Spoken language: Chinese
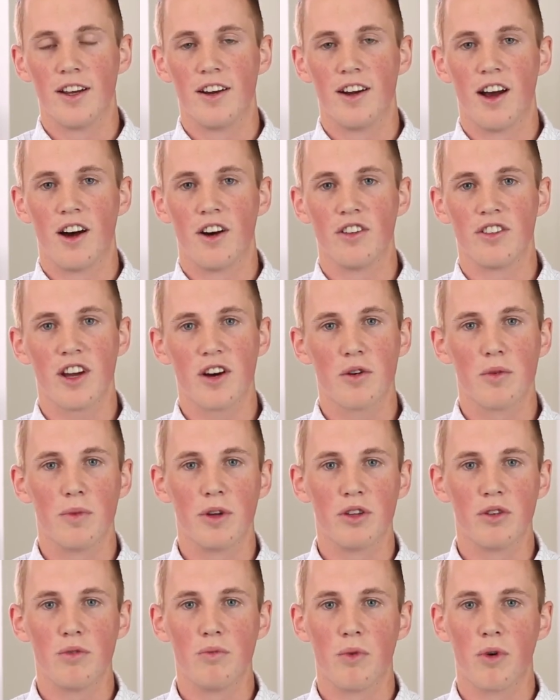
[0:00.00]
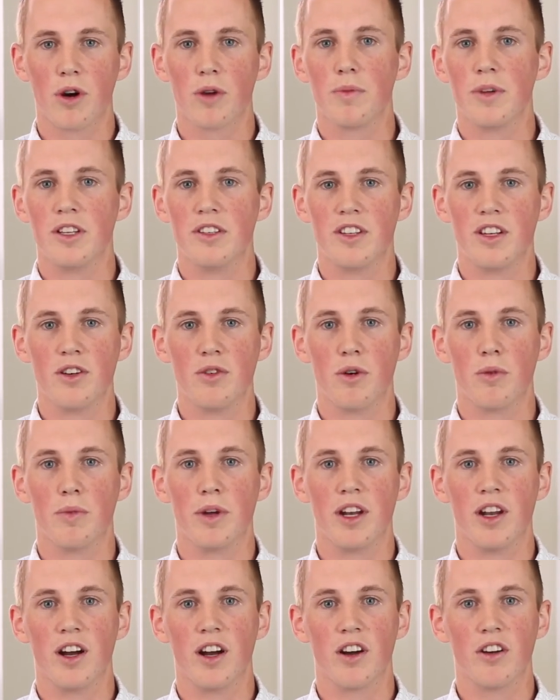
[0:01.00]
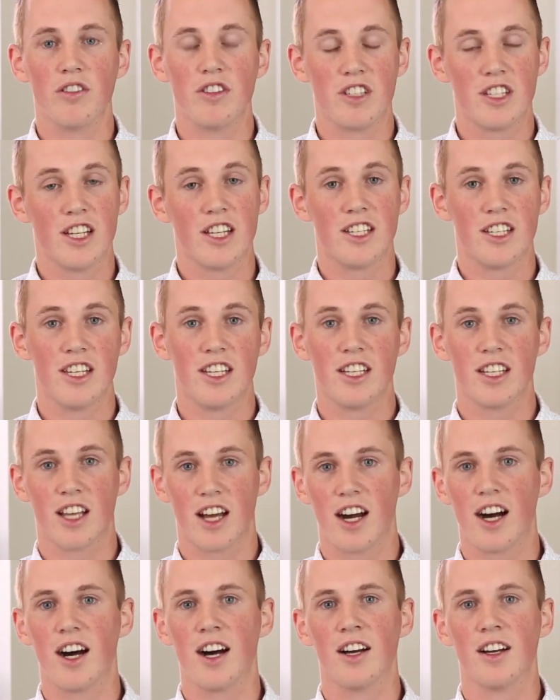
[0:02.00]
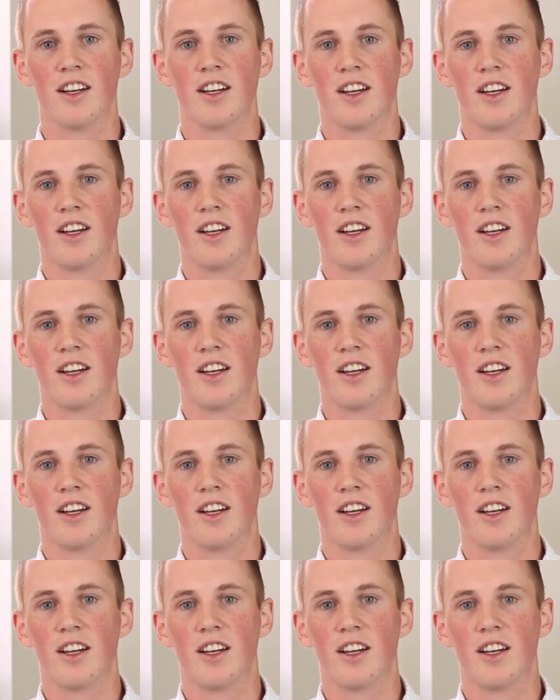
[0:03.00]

然后，当我们读《摩尔门经》，我们能够接近他。